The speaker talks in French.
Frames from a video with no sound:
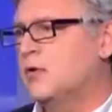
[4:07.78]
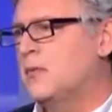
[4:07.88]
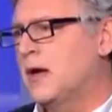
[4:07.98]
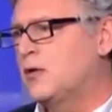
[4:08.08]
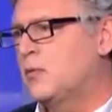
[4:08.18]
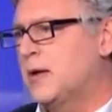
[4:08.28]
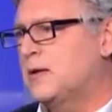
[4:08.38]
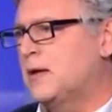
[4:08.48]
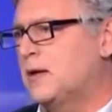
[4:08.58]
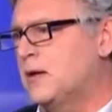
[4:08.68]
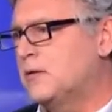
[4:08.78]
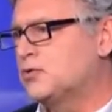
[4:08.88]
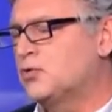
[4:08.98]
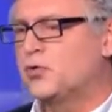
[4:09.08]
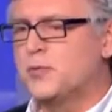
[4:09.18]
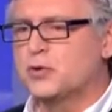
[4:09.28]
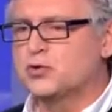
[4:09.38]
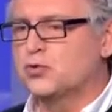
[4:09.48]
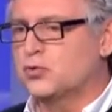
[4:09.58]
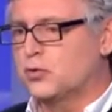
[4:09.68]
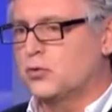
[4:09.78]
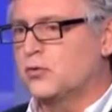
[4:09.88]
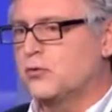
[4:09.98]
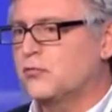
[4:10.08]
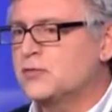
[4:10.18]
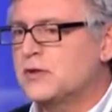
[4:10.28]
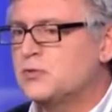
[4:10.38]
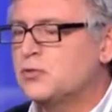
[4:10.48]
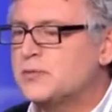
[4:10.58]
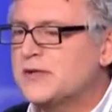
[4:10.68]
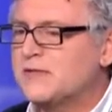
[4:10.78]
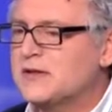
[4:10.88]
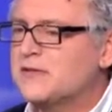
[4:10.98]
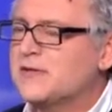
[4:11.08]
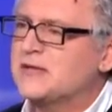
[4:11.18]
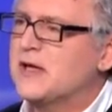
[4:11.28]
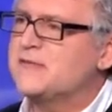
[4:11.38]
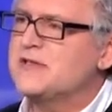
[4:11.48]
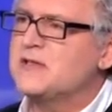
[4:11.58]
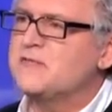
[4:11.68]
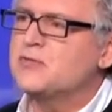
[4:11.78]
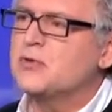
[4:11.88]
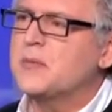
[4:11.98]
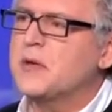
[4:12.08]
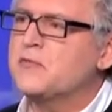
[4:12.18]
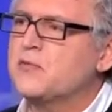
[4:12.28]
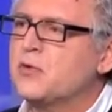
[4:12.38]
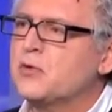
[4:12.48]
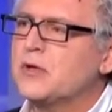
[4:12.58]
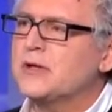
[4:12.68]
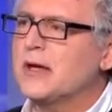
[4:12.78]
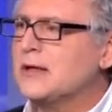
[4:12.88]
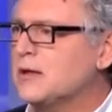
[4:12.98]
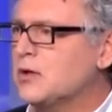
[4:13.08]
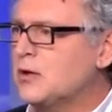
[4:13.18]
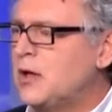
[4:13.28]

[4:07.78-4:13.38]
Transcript: Marine Le Pen et euh, Jean-Luc Mélenchon. Vous êtes une observatrice avisée, vous aurez bien vu que dans les derniers temps,